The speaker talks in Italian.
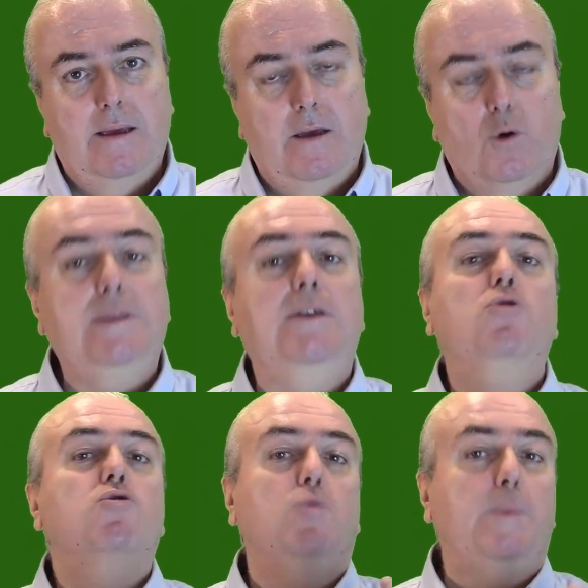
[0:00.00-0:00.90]
Quindi
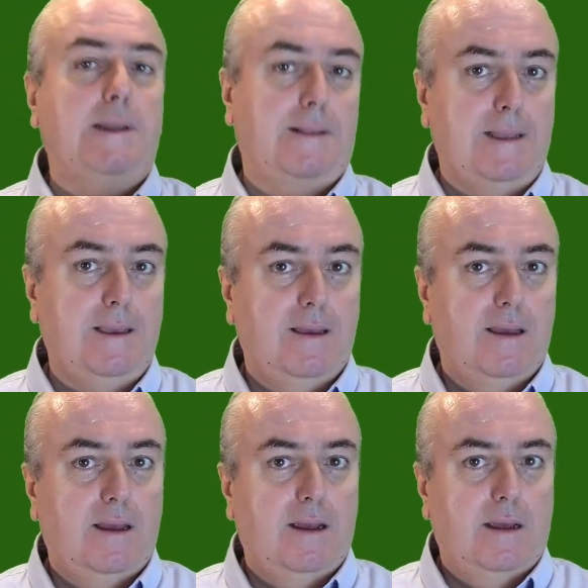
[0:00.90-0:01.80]
non stupirti
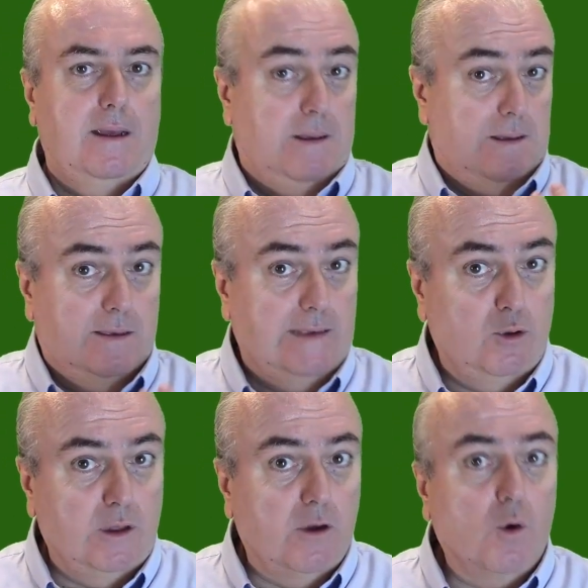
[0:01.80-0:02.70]
se io
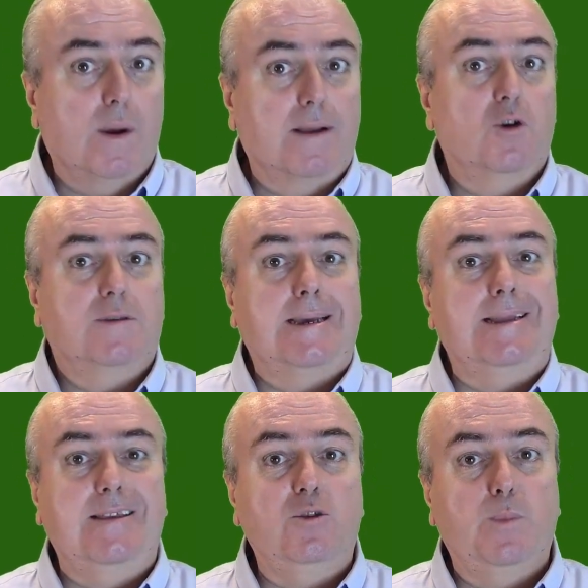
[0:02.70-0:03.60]
ti dico qualcosa che
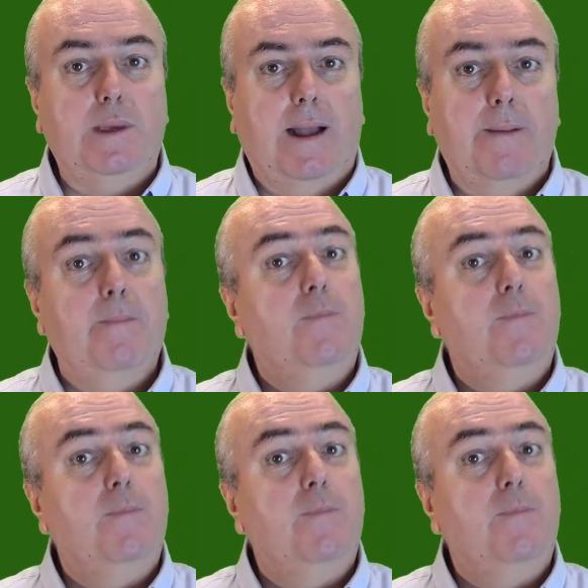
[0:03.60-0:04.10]
ti ispira.